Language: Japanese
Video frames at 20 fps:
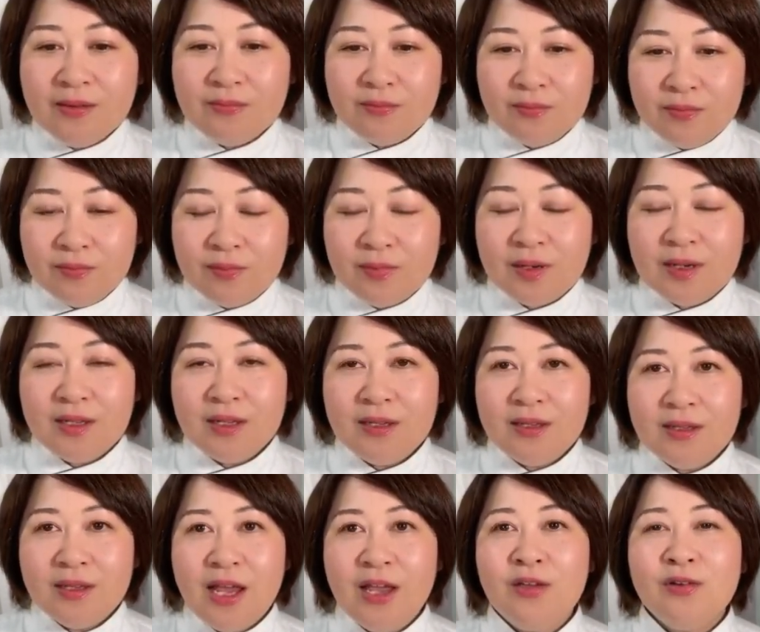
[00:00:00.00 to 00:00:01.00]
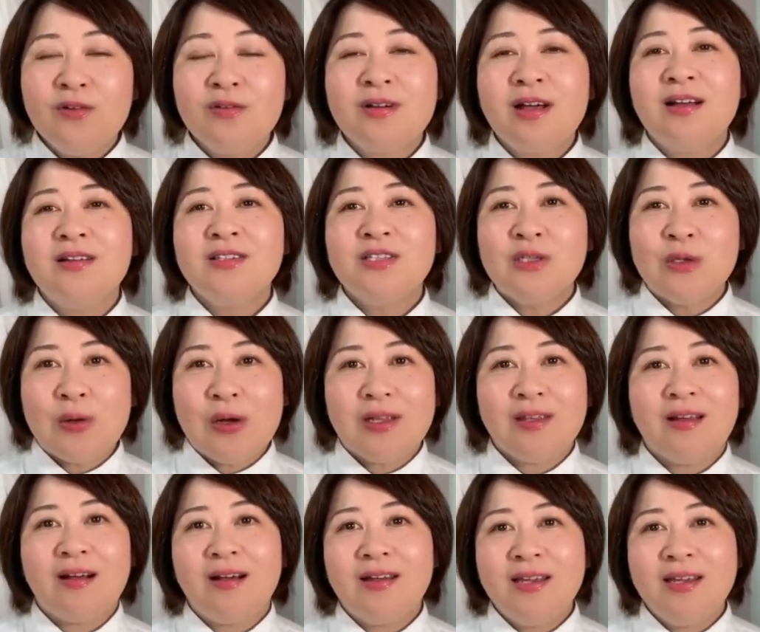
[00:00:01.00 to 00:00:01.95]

うん、っていう感じの方が